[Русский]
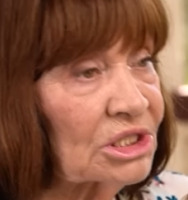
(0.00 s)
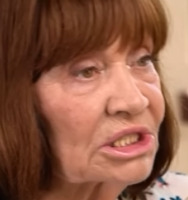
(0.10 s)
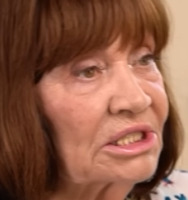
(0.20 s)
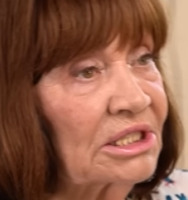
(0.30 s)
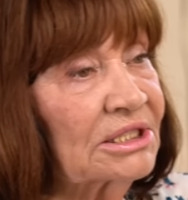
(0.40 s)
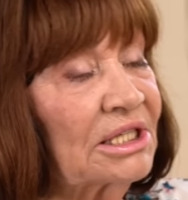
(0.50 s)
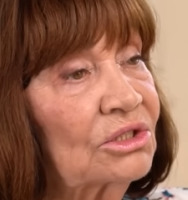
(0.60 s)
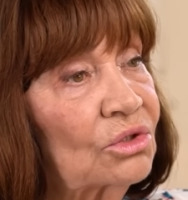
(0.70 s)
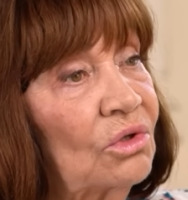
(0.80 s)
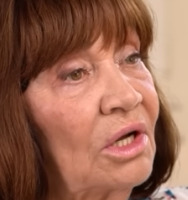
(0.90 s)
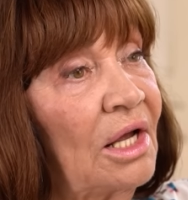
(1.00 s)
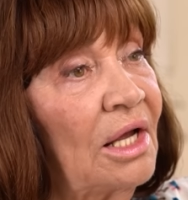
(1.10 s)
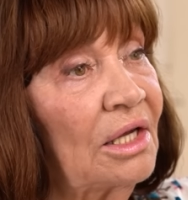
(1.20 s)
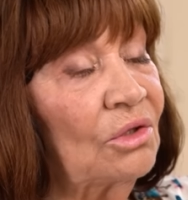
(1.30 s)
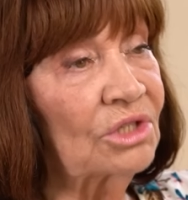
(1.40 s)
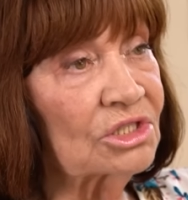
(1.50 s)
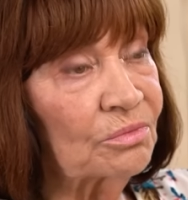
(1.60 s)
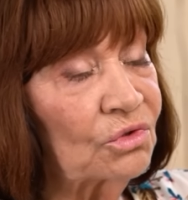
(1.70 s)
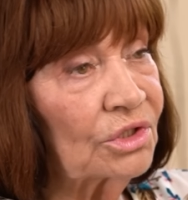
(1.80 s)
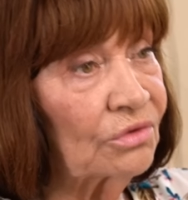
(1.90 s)
к сцене, к театру. И у нас
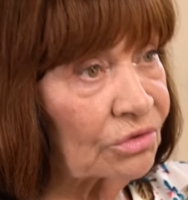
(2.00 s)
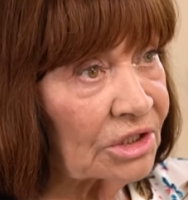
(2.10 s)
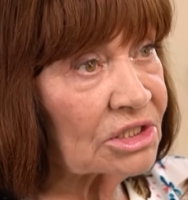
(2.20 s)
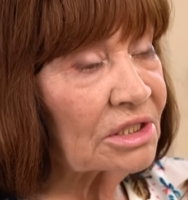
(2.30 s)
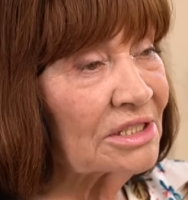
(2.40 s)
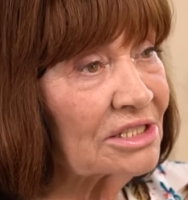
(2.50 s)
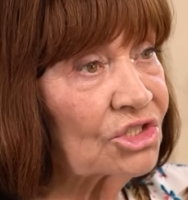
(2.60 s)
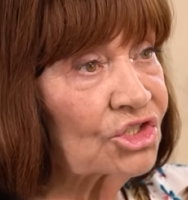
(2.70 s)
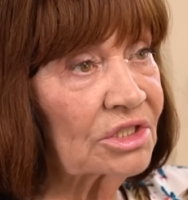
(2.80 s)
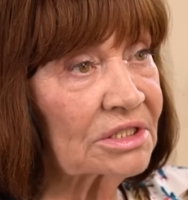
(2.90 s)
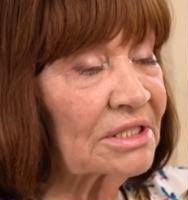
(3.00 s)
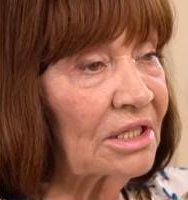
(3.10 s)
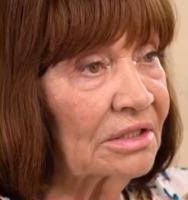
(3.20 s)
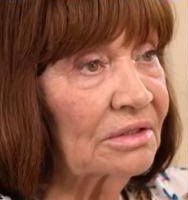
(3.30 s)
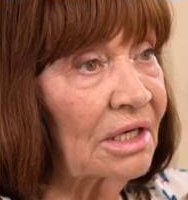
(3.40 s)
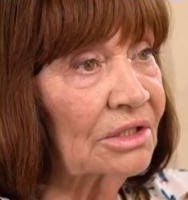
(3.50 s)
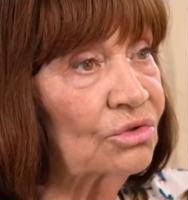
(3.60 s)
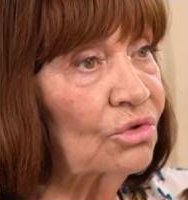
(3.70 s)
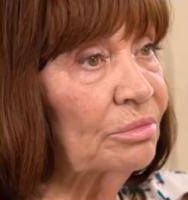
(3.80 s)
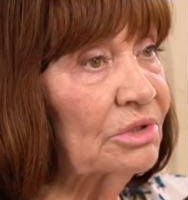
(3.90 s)
многие, вот у нас 10 человек стало
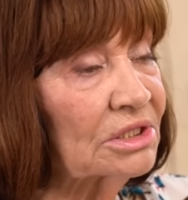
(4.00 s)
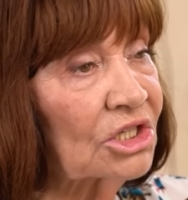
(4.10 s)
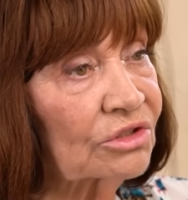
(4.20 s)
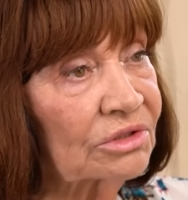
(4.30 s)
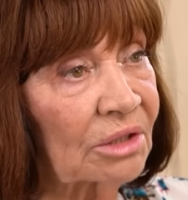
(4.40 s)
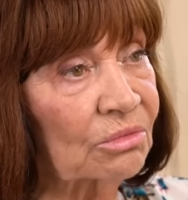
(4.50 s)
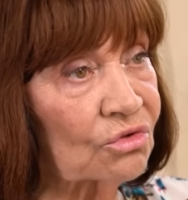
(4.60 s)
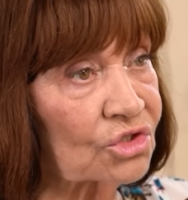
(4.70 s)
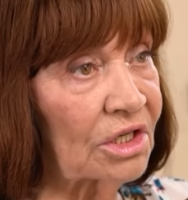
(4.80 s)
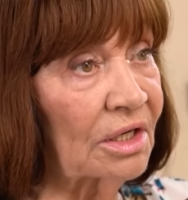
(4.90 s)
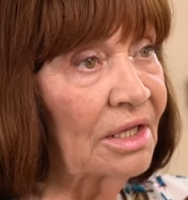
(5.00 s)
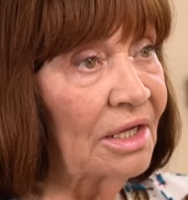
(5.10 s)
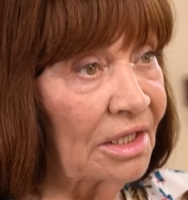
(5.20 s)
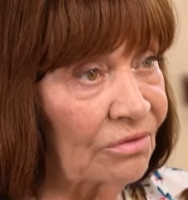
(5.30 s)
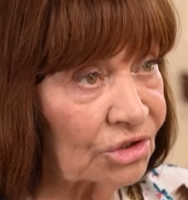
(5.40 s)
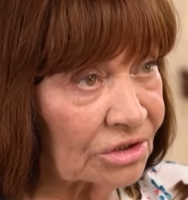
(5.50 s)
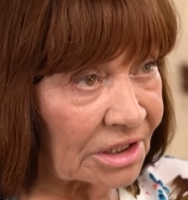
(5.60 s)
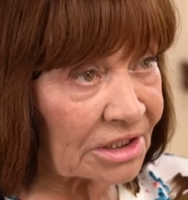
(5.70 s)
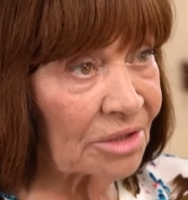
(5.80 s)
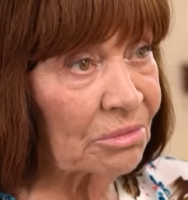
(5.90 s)
актерами из нашего драмкружка. И вот и
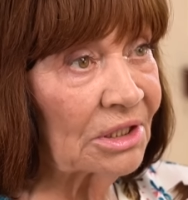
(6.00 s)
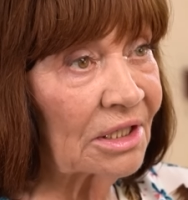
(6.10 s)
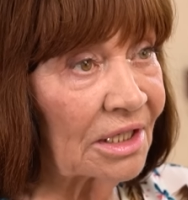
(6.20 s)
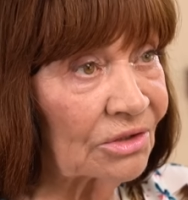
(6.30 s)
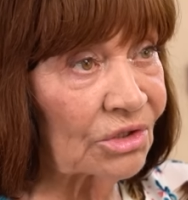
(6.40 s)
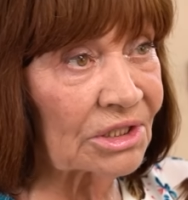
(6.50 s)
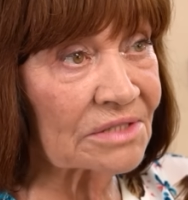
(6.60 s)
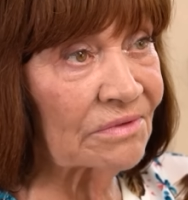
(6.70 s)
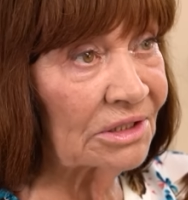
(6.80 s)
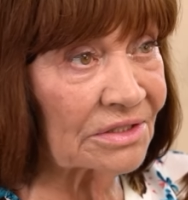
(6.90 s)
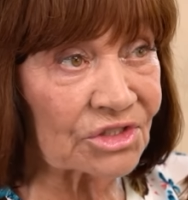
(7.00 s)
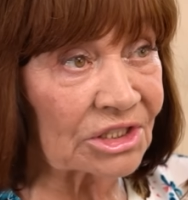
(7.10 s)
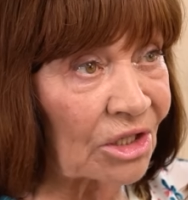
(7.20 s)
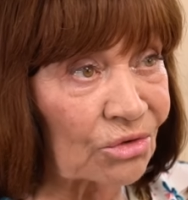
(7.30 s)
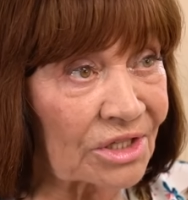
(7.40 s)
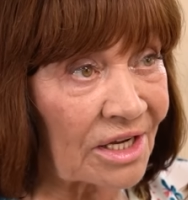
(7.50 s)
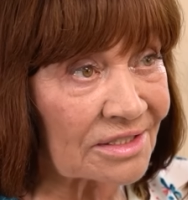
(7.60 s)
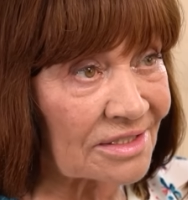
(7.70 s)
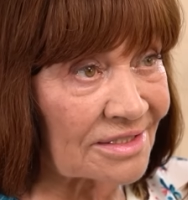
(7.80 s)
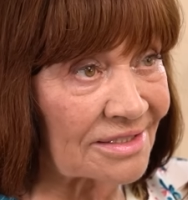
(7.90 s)
такие имена, как я назвал, это все народные
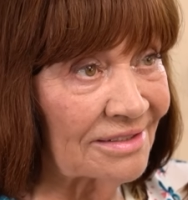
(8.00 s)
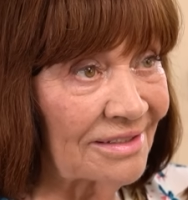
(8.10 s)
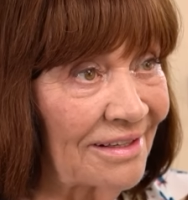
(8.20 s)
артисты.